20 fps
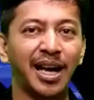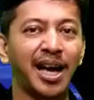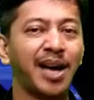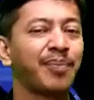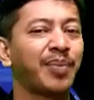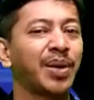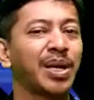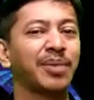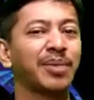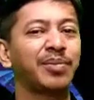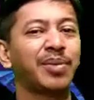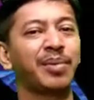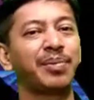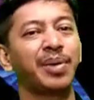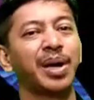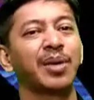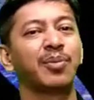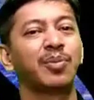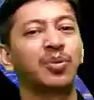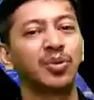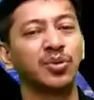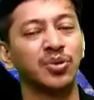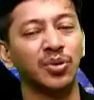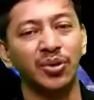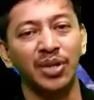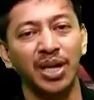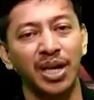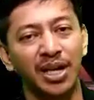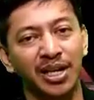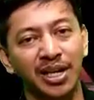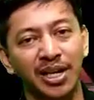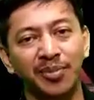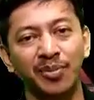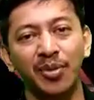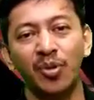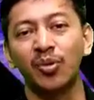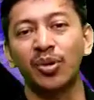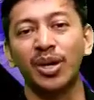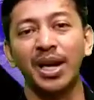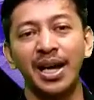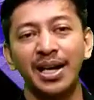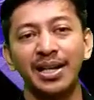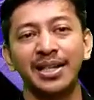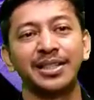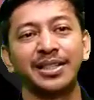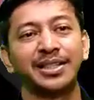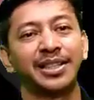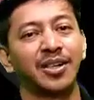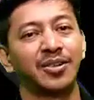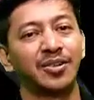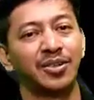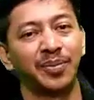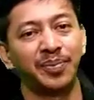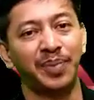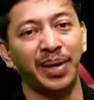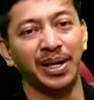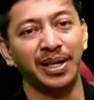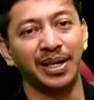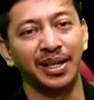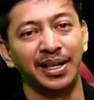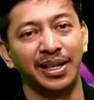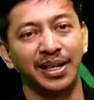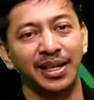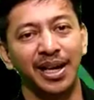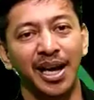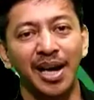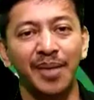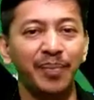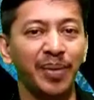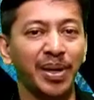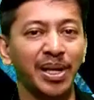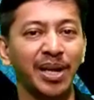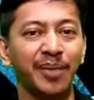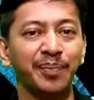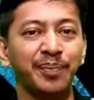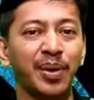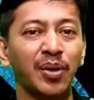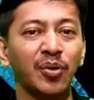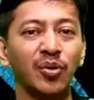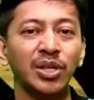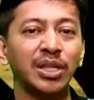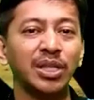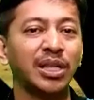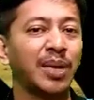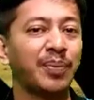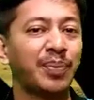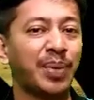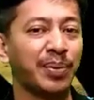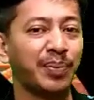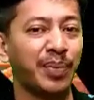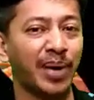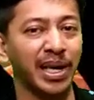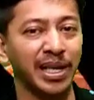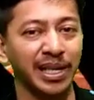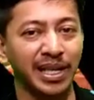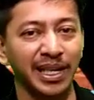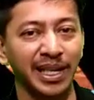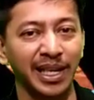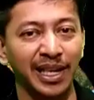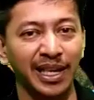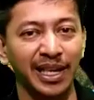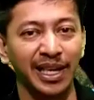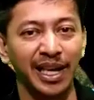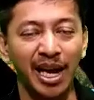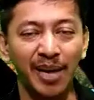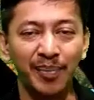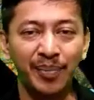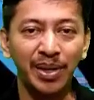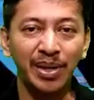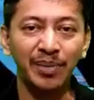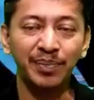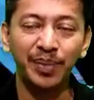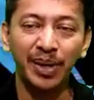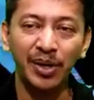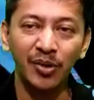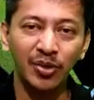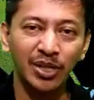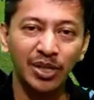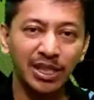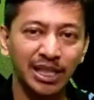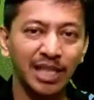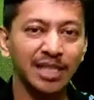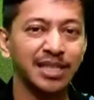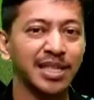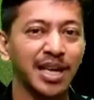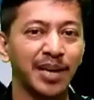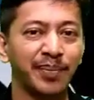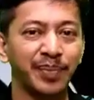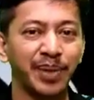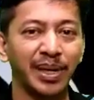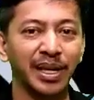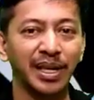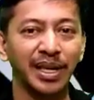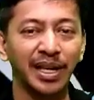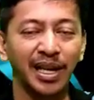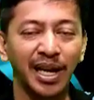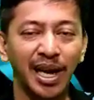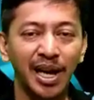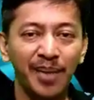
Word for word: Apa yang Bapak Ibu Saudara mau raih di tahun depan? Apa yang perlu kita perbaiki? Apa yang perlu kita capai?